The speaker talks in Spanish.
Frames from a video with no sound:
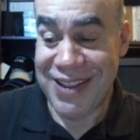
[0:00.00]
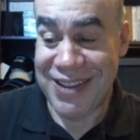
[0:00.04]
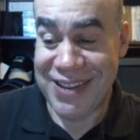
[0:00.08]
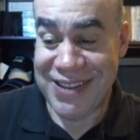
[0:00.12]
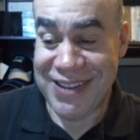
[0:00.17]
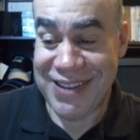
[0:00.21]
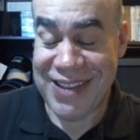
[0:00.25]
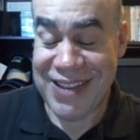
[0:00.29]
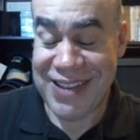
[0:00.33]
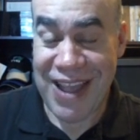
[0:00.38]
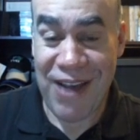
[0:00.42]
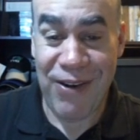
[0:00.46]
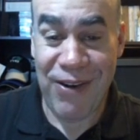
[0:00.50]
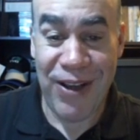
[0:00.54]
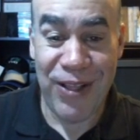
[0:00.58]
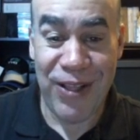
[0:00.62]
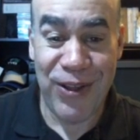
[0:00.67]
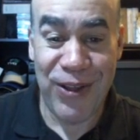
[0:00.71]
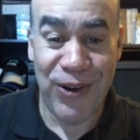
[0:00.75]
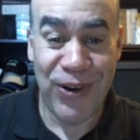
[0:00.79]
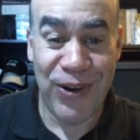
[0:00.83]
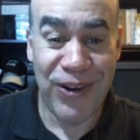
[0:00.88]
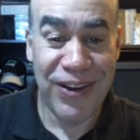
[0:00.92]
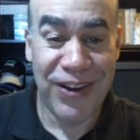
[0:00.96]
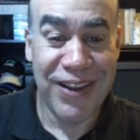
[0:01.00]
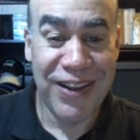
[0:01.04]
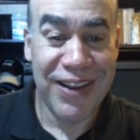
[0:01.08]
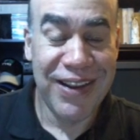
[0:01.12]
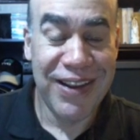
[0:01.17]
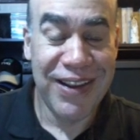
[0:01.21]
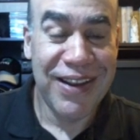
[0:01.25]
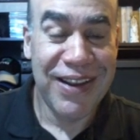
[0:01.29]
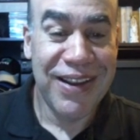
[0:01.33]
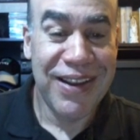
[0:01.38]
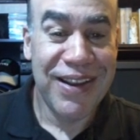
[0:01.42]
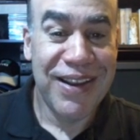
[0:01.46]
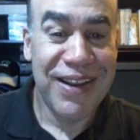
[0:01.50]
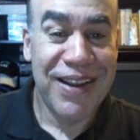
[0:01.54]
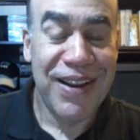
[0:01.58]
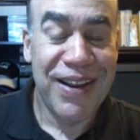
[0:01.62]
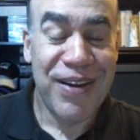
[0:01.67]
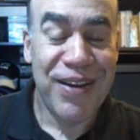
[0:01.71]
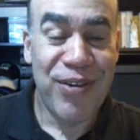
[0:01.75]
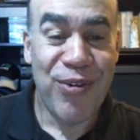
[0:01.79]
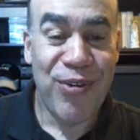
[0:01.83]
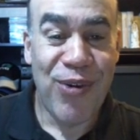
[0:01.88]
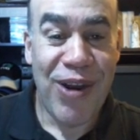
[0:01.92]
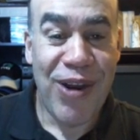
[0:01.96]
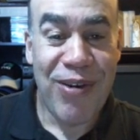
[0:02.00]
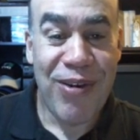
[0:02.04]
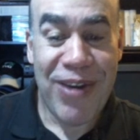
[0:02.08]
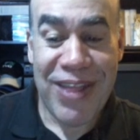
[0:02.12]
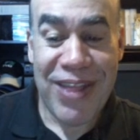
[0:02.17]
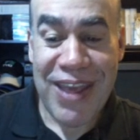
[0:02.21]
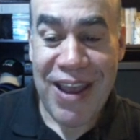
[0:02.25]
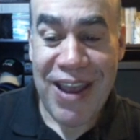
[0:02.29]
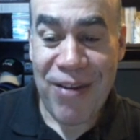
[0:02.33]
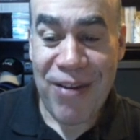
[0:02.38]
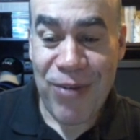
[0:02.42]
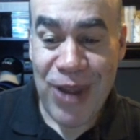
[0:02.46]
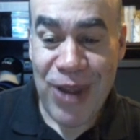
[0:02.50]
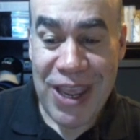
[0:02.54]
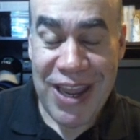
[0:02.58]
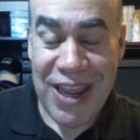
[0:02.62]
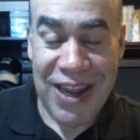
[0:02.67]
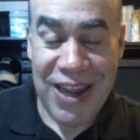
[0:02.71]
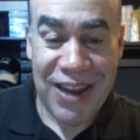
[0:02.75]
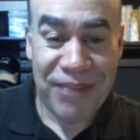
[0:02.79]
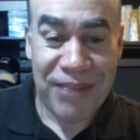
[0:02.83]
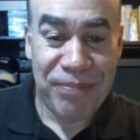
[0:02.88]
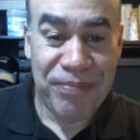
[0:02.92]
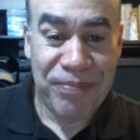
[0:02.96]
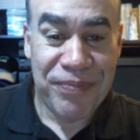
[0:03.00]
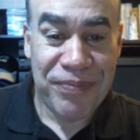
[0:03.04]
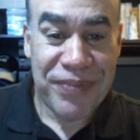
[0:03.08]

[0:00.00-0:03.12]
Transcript: sábado 9 de abril.